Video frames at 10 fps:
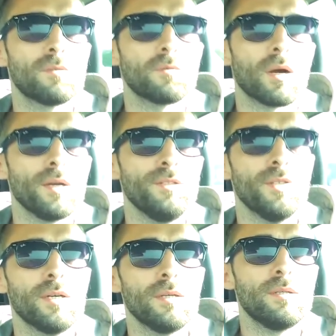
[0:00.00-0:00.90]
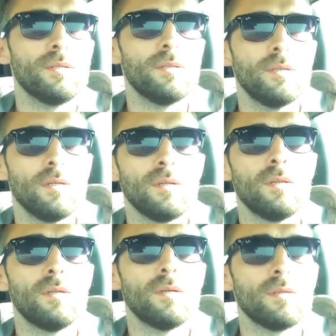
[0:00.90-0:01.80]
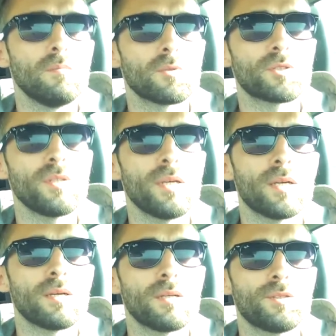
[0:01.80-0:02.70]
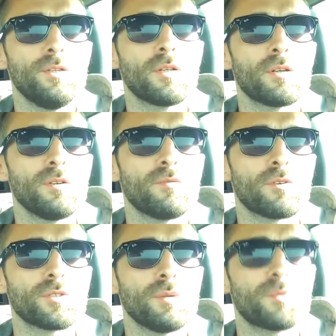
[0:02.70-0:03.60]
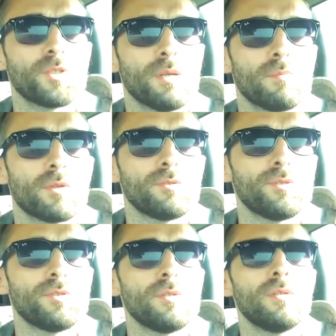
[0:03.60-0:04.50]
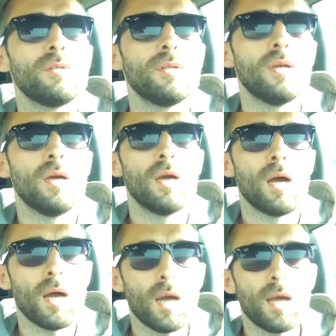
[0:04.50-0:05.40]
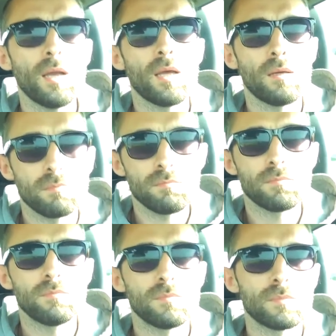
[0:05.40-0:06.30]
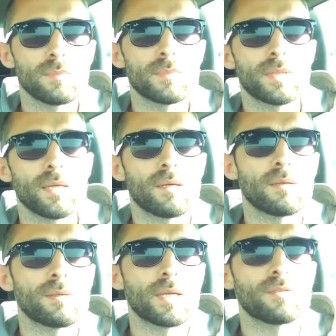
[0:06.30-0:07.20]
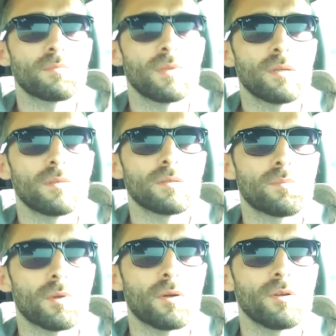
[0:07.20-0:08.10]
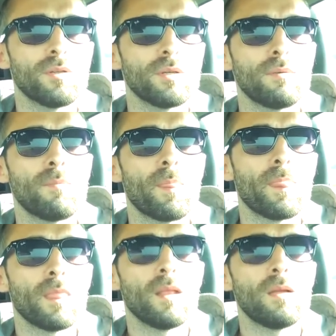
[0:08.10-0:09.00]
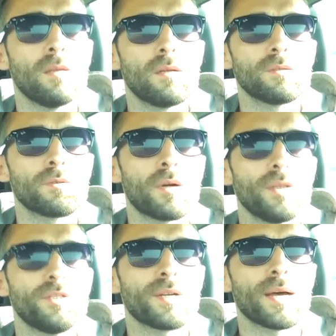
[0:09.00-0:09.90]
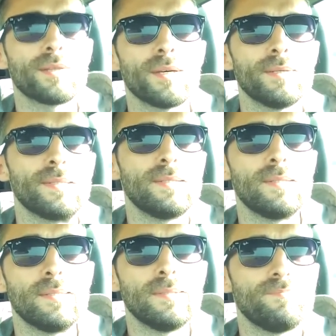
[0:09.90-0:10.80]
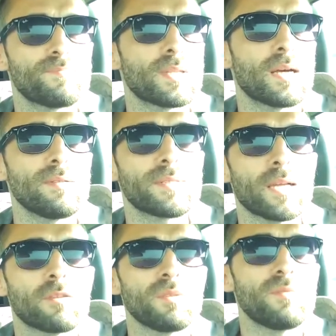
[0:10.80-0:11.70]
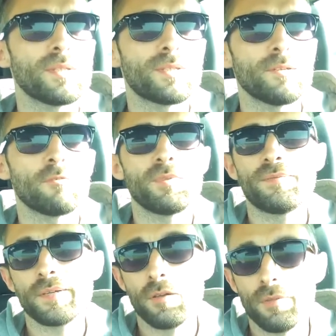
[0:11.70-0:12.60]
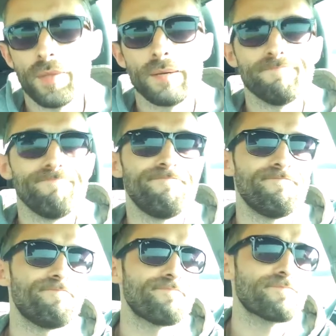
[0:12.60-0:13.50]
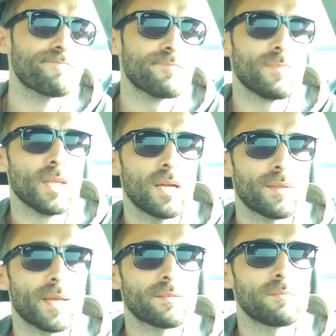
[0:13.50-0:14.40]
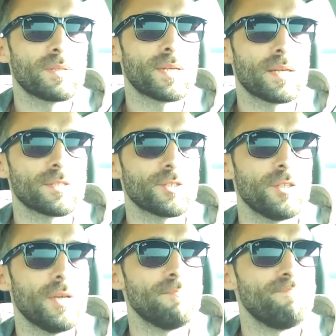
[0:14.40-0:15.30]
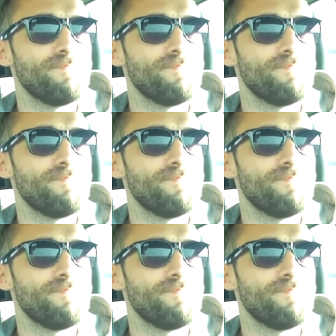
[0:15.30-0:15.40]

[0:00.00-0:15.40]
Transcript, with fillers: słuchajcie, może nie tylko i wyłącznie przyjemność, ale daje, da sobie spokojnie, słuchajcie, radę. A więc tak to mniej więcej u mnie wygląda. Tak sobie teraz żyję.